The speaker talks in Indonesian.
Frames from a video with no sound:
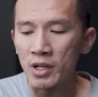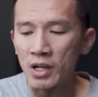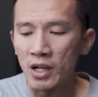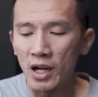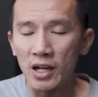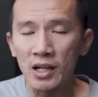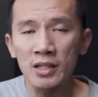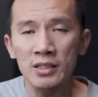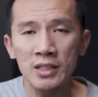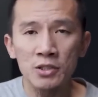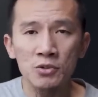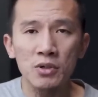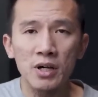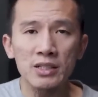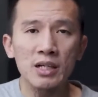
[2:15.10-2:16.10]
Karena
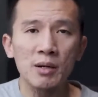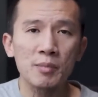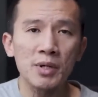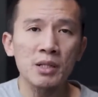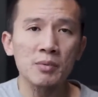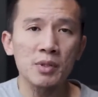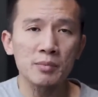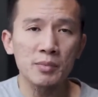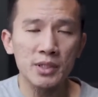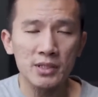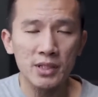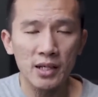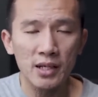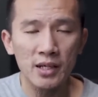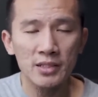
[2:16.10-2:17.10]
saya juga sama teman-teman
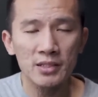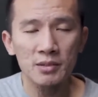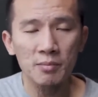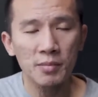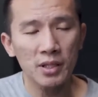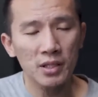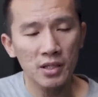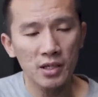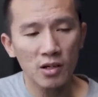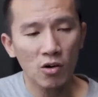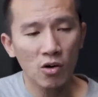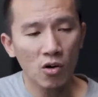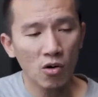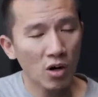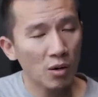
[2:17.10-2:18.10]
sekalian
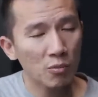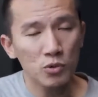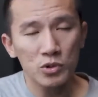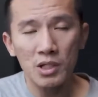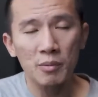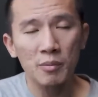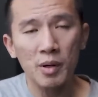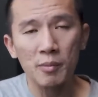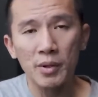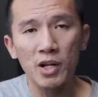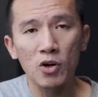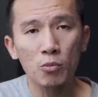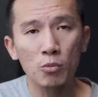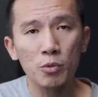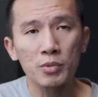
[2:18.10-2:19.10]
seperti orang-orang muslim yang
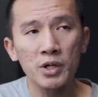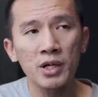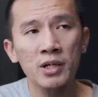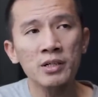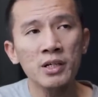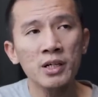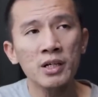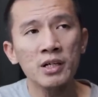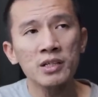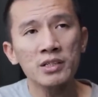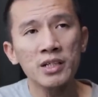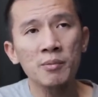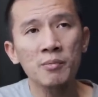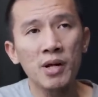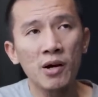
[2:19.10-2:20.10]
pada umumnya
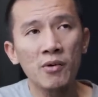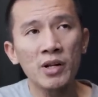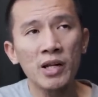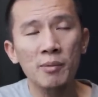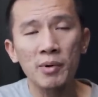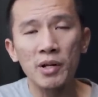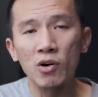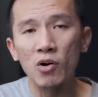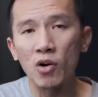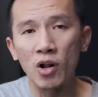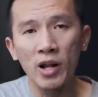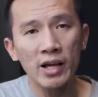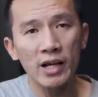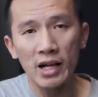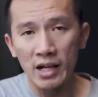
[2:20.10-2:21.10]
saya berawal daripada
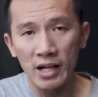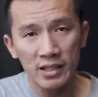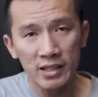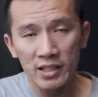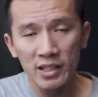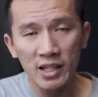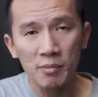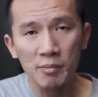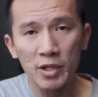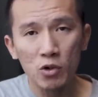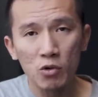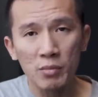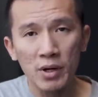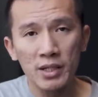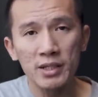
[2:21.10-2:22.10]
orang-orang yang nggak ngerti tentang
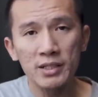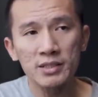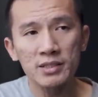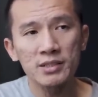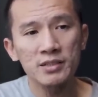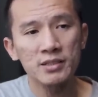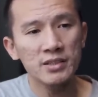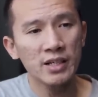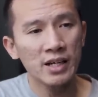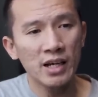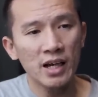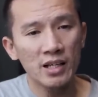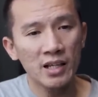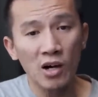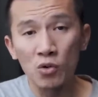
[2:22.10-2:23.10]
Baitul Maqdis. Saya
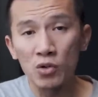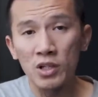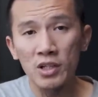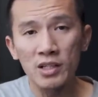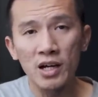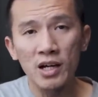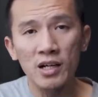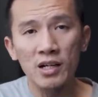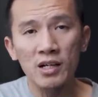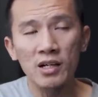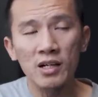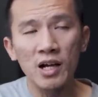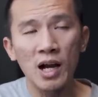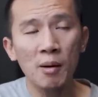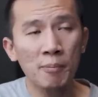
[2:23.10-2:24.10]
nggak tahu tentang
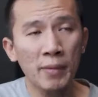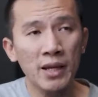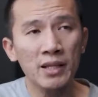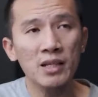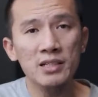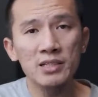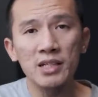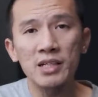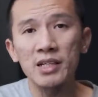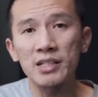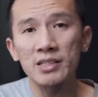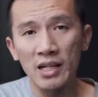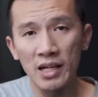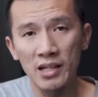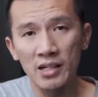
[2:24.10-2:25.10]
apa yang terjadi
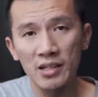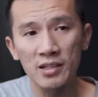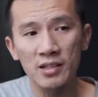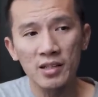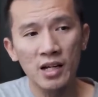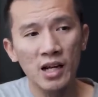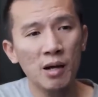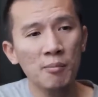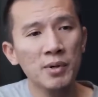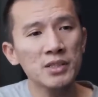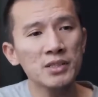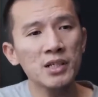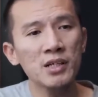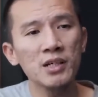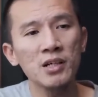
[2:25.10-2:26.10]
di sana.
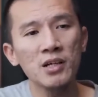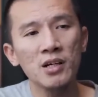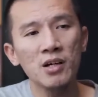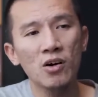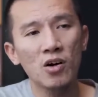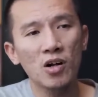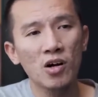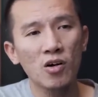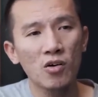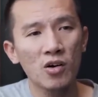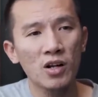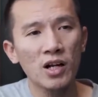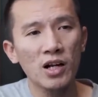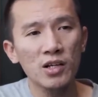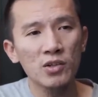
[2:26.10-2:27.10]
Kenapa sih
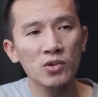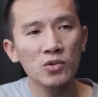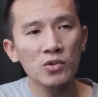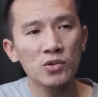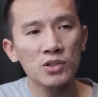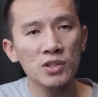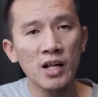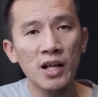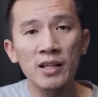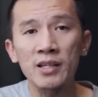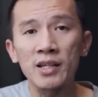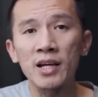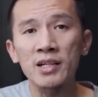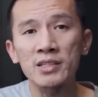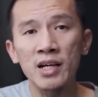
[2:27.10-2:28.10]
orang-orang itu
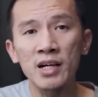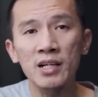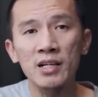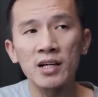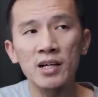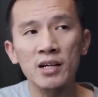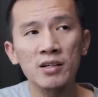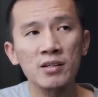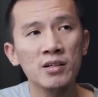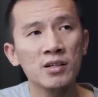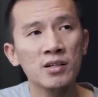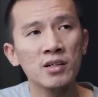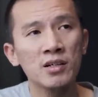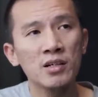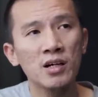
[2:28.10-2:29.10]
senantiasa ada
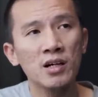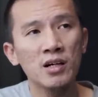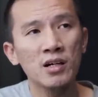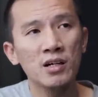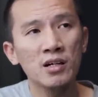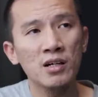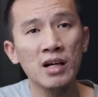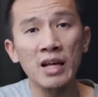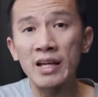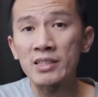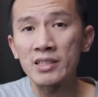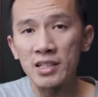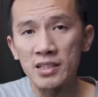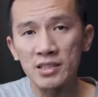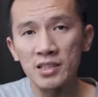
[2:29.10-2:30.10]
uh,
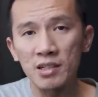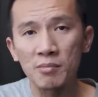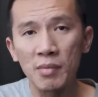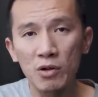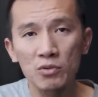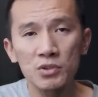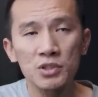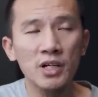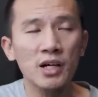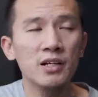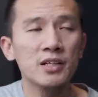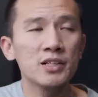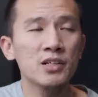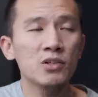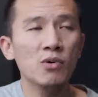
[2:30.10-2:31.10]
krisis
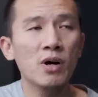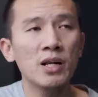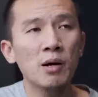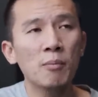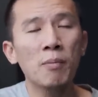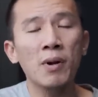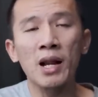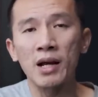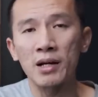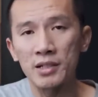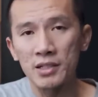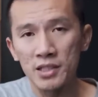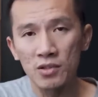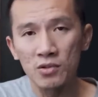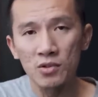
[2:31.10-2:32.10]
kemanusiaan di situ, ada
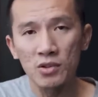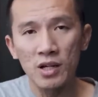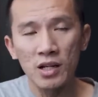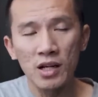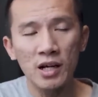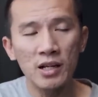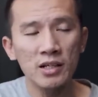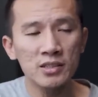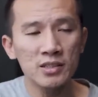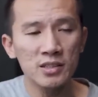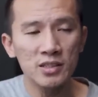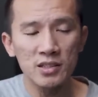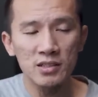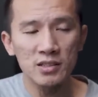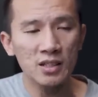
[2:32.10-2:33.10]
perang di situ, dan ada
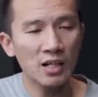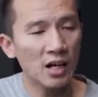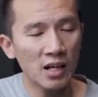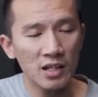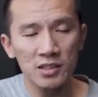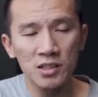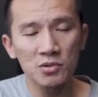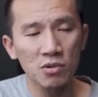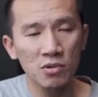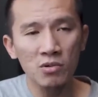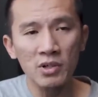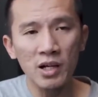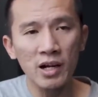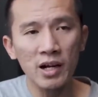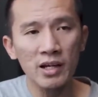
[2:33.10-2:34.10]
segala
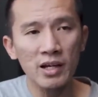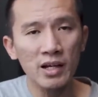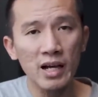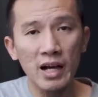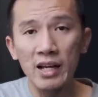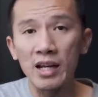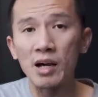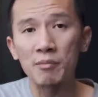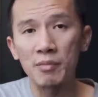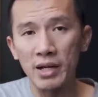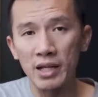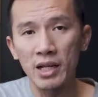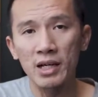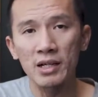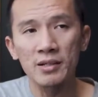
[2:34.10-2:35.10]
sesuatu yang kayak nggak
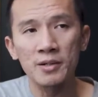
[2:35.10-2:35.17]
damai lah.